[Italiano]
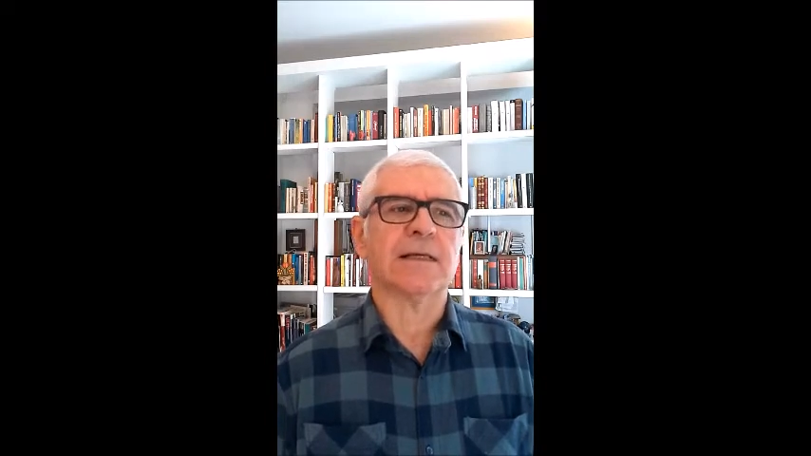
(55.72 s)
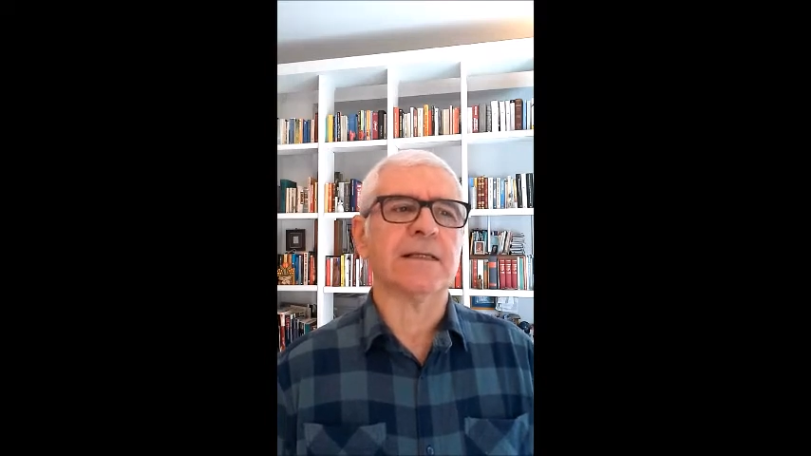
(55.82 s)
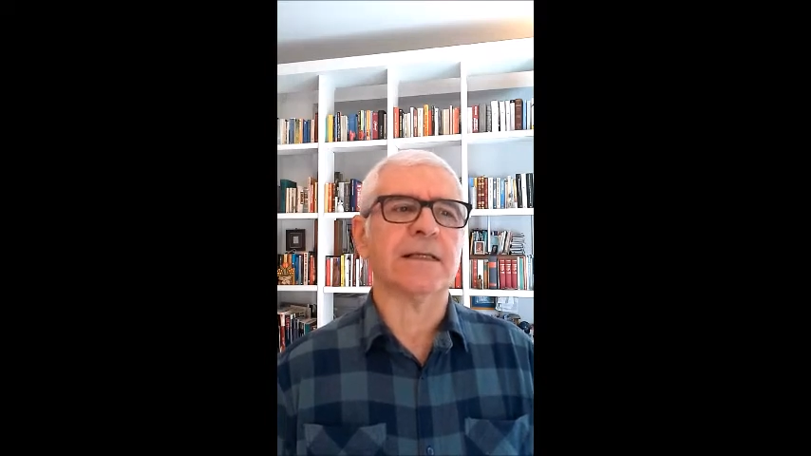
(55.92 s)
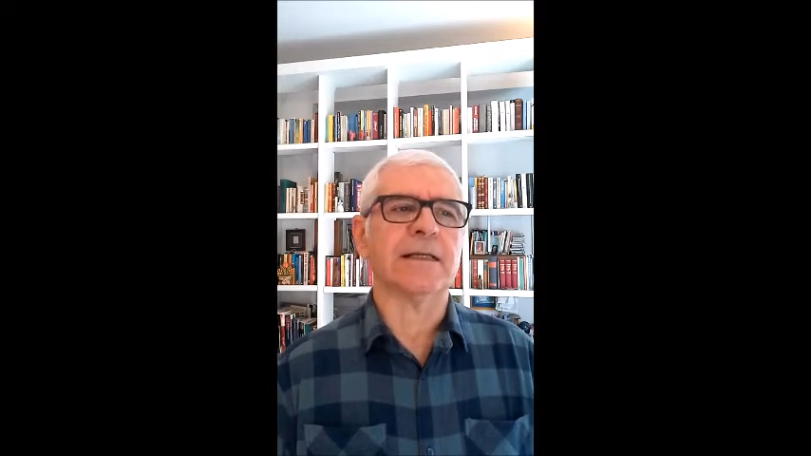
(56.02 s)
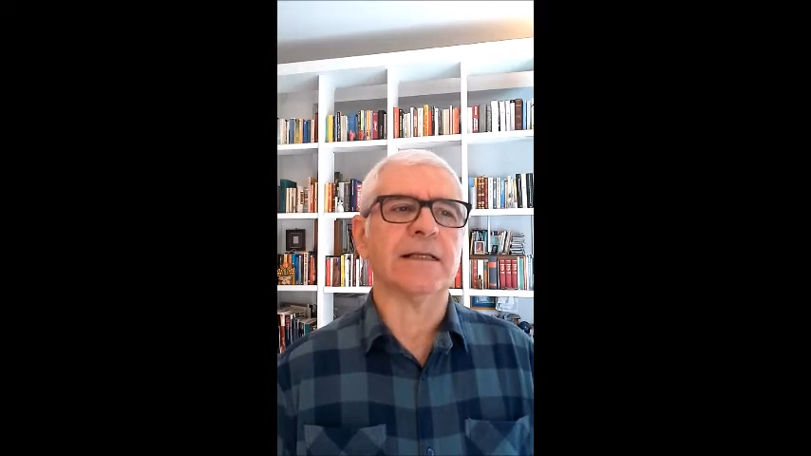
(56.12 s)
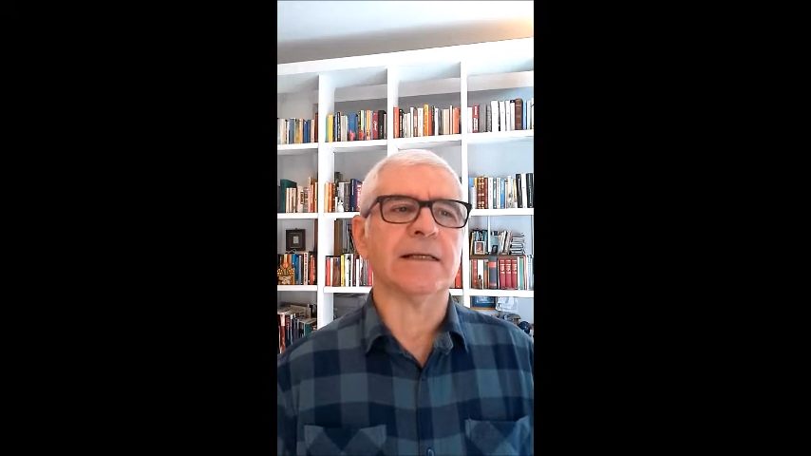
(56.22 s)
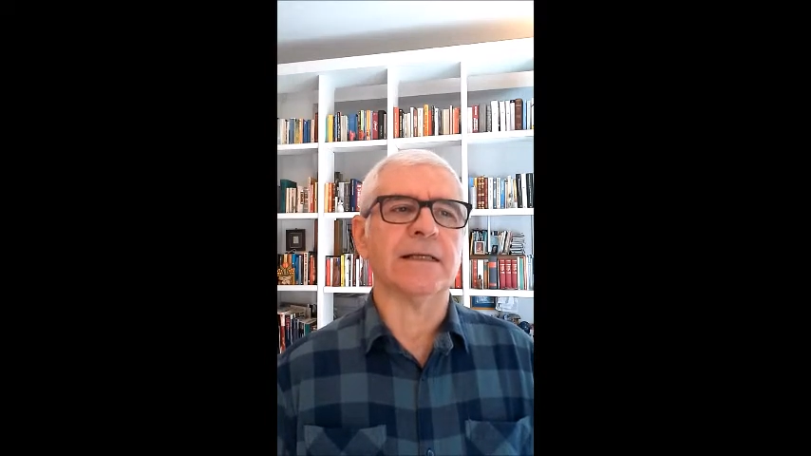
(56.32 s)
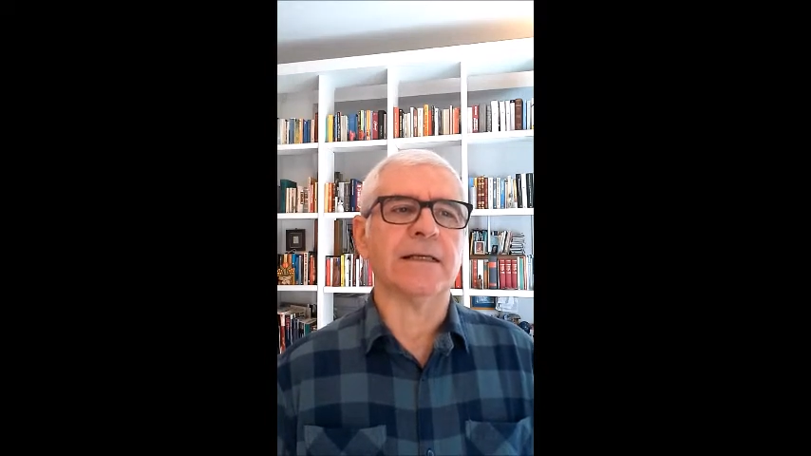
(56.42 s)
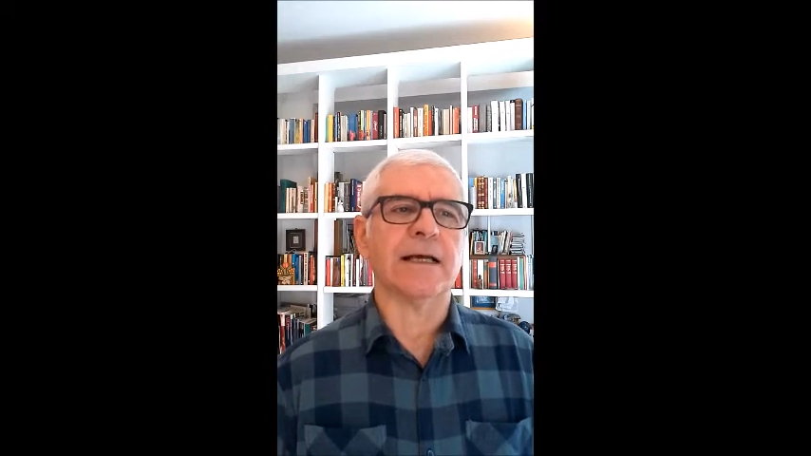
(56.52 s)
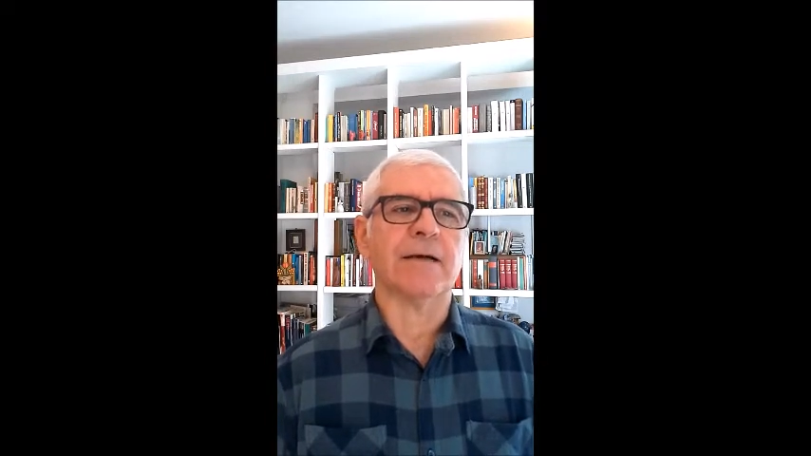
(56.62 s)

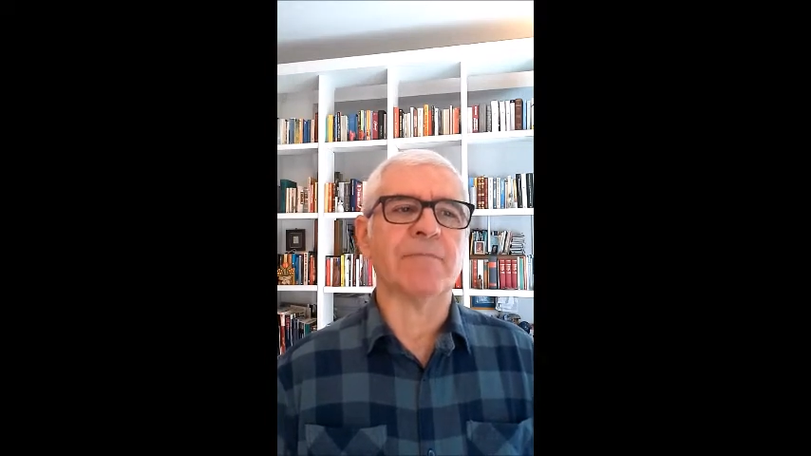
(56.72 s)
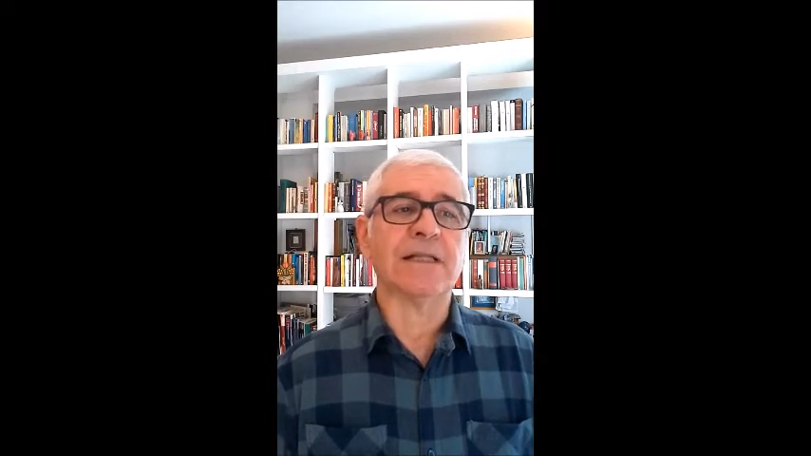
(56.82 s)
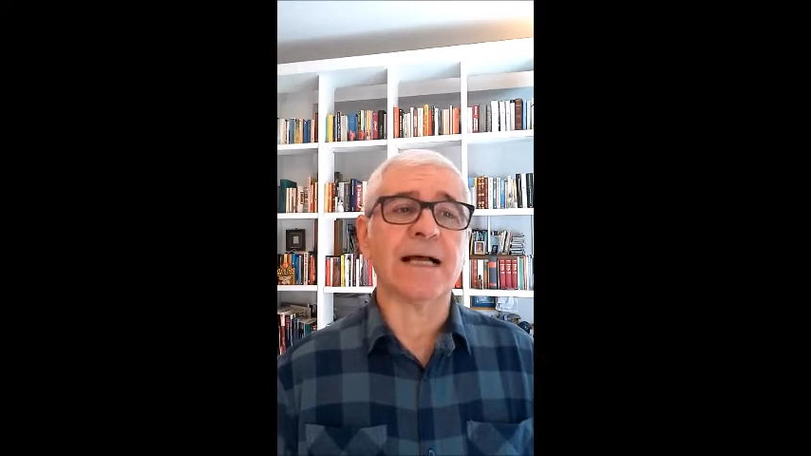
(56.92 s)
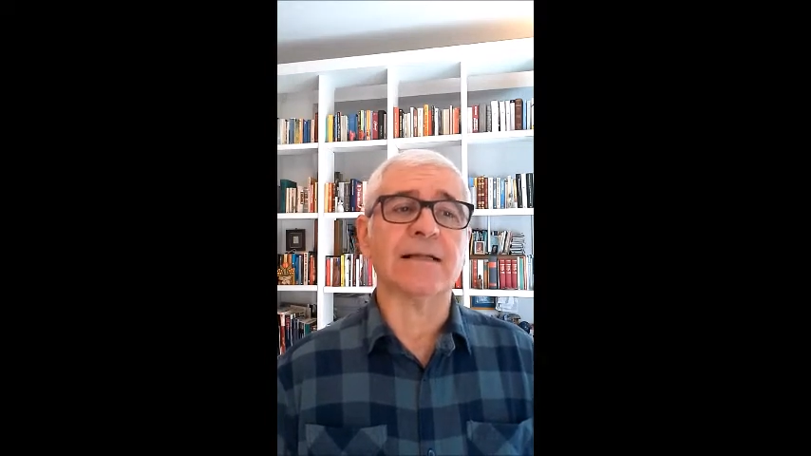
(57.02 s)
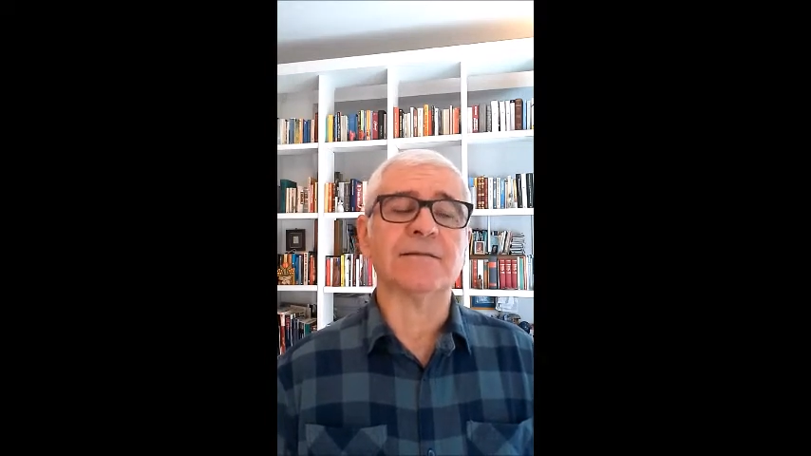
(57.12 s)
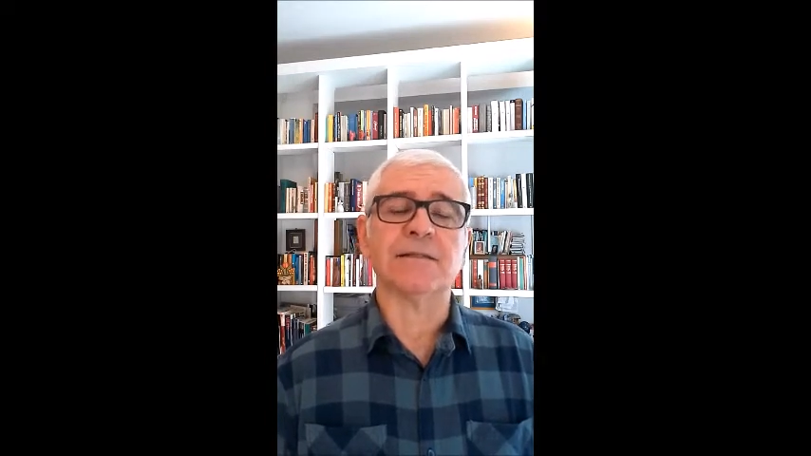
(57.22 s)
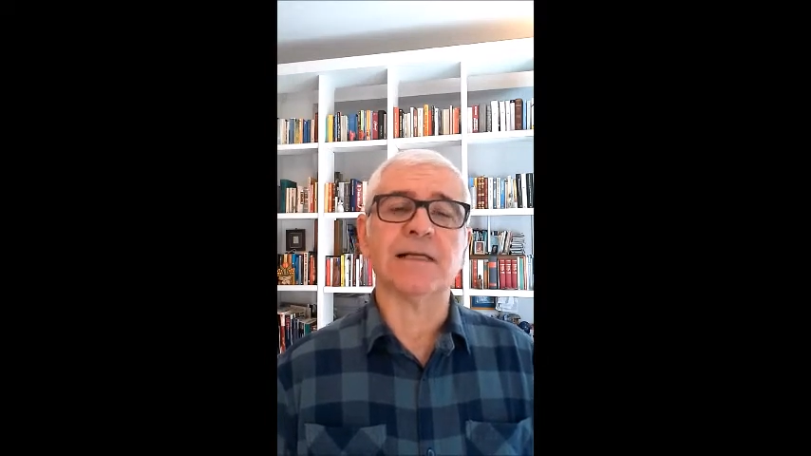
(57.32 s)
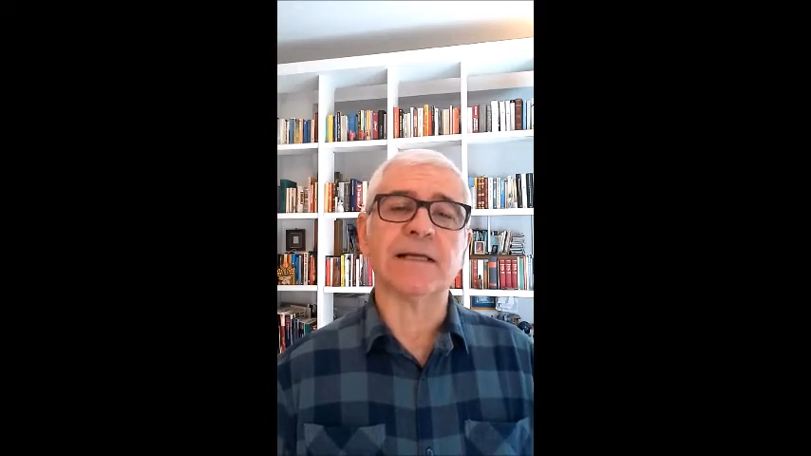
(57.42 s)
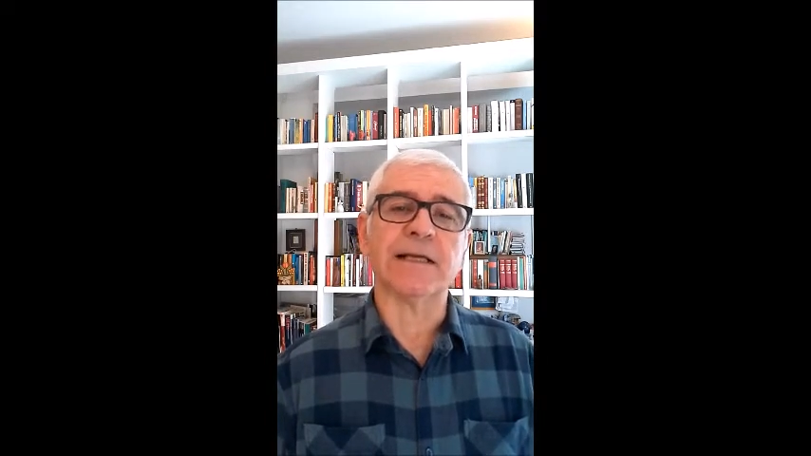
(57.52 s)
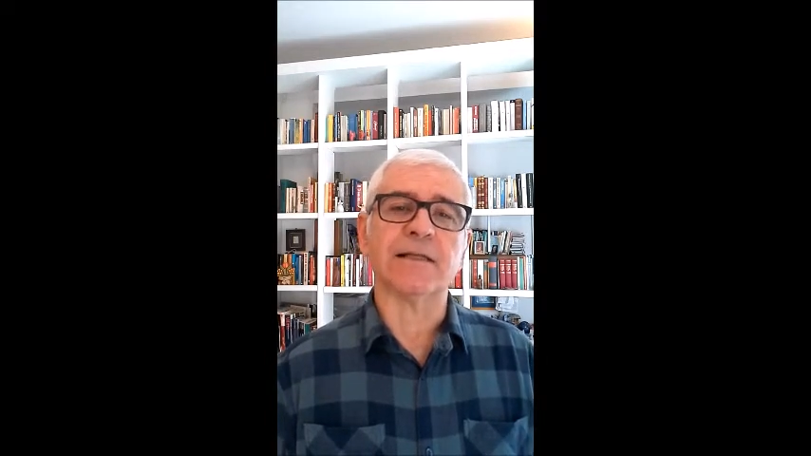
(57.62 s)
degli abitanti
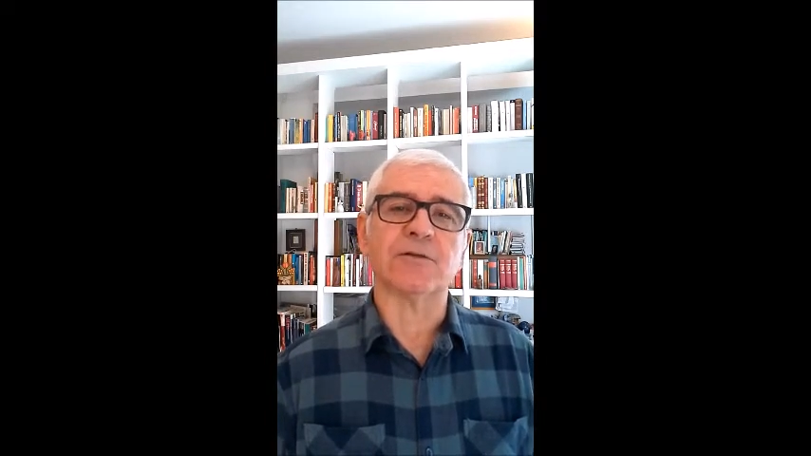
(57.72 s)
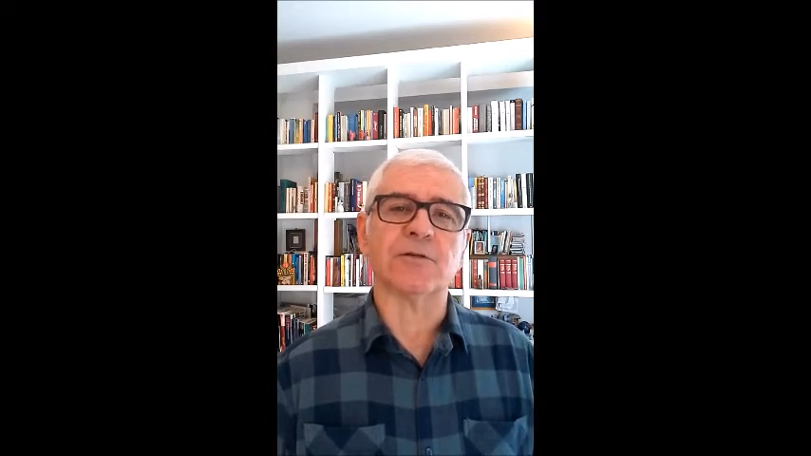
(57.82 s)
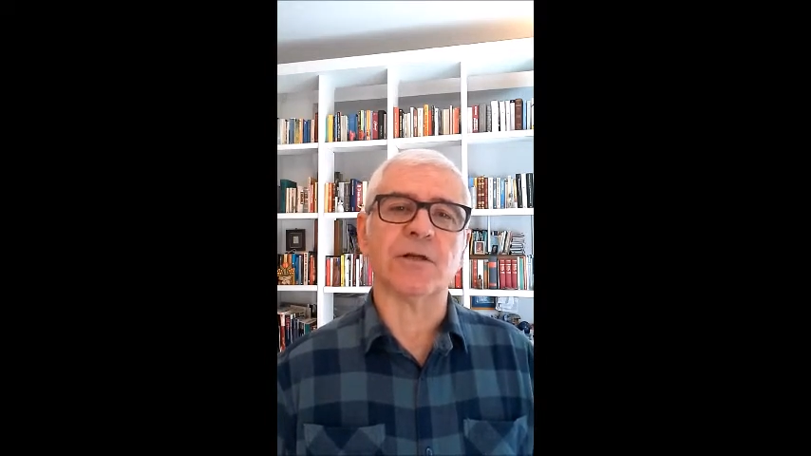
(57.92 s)
del ghetto